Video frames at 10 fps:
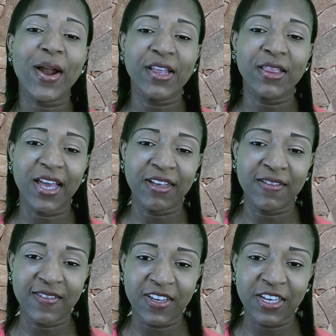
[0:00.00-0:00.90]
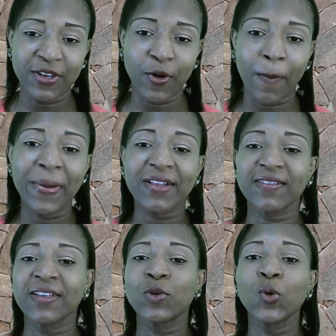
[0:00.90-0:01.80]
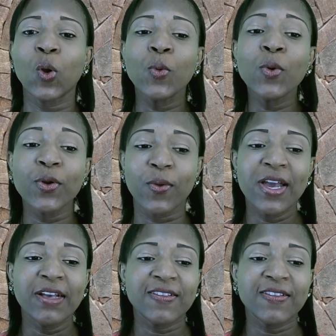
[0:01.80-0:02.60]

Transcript: 45, versículo 1.